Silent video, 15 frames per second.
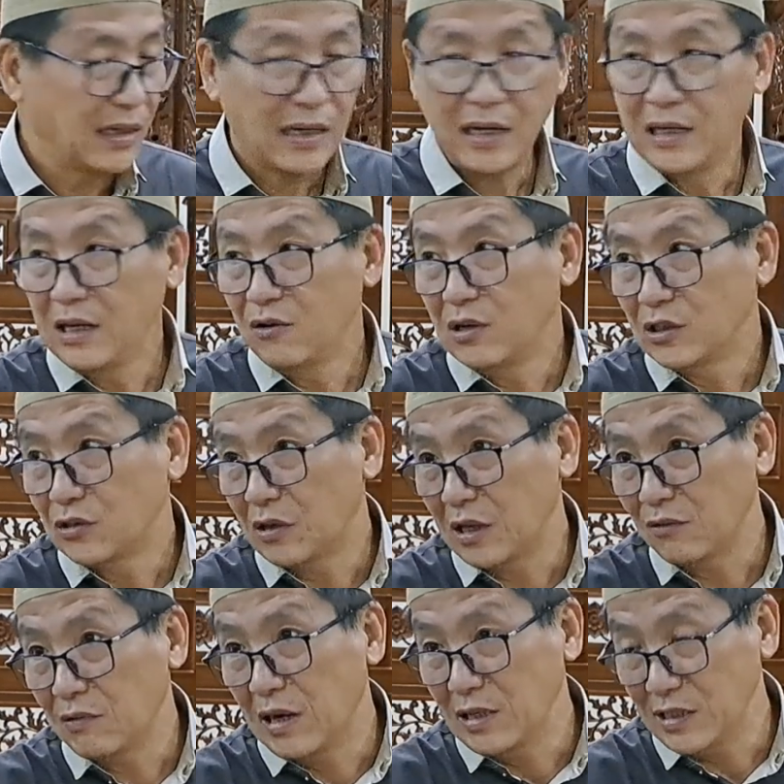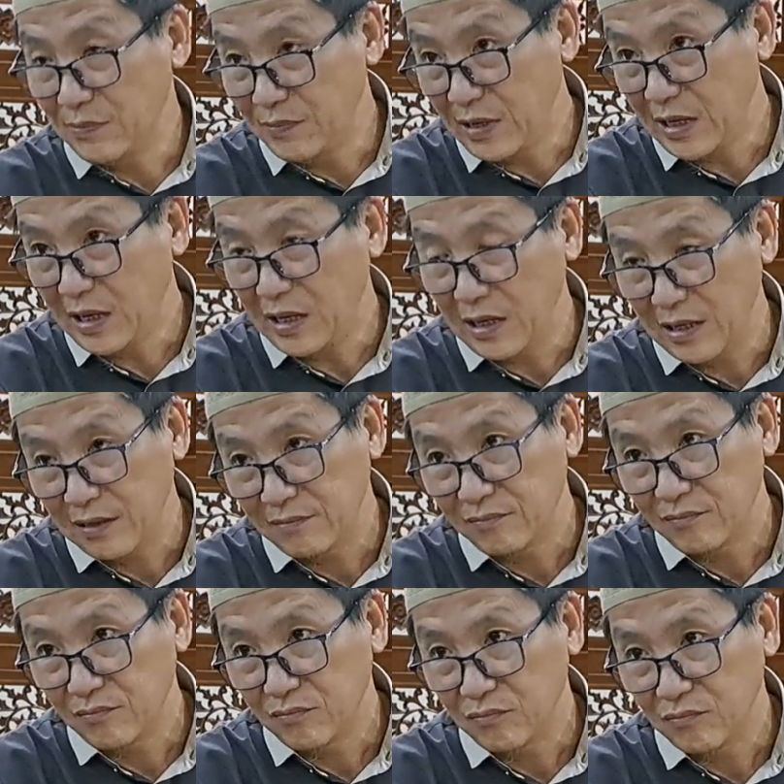Kan dia udah sholat wajib nih.
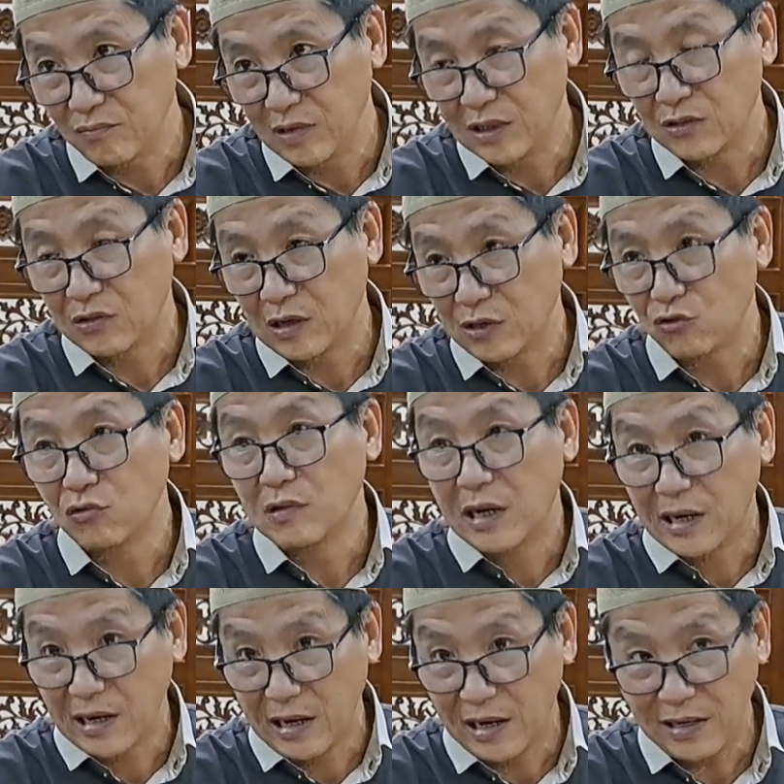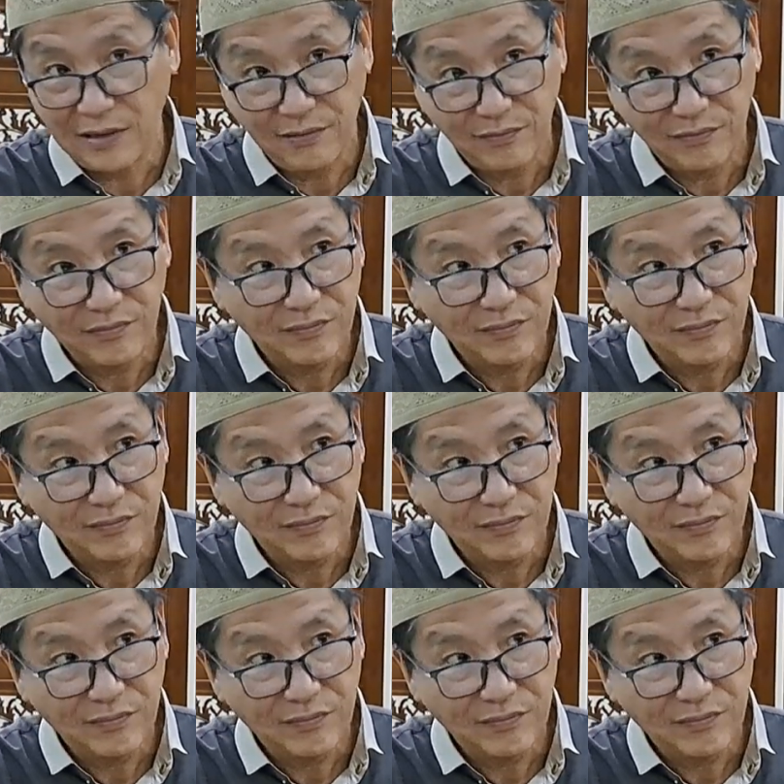Dia sholat sunnah kan.